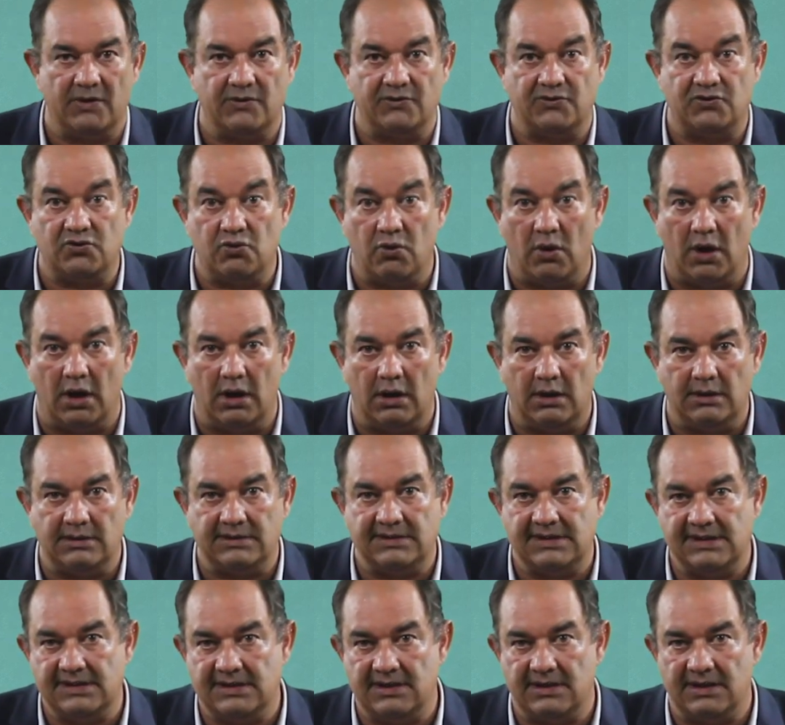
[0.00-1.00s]
Soit,
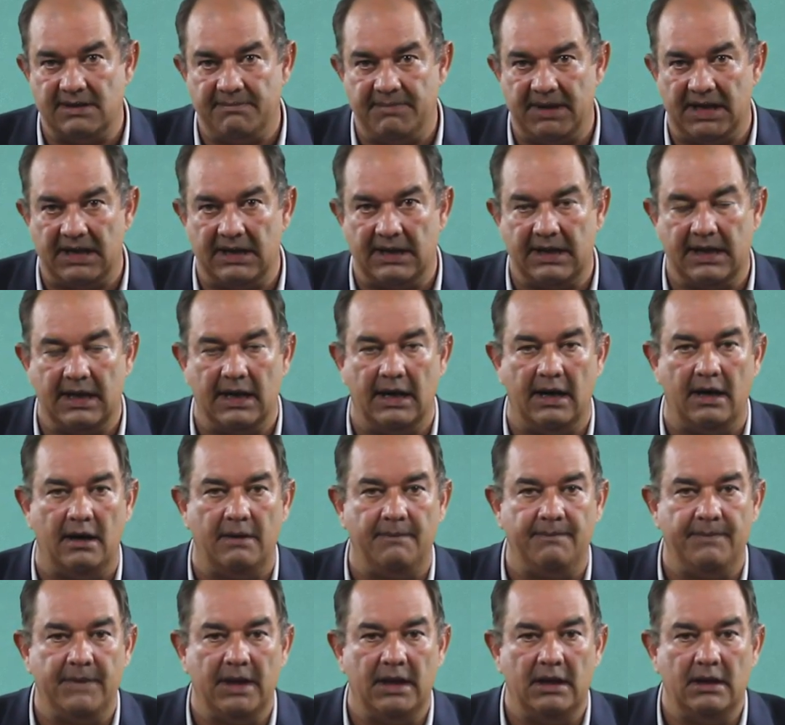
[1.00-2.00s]
si ce n'est pas le
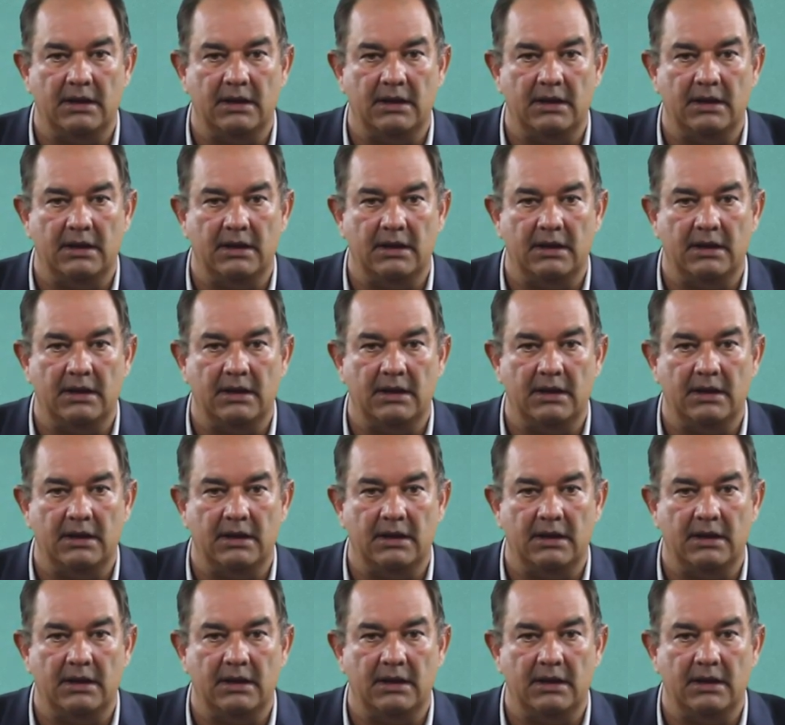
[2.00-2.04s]
cas,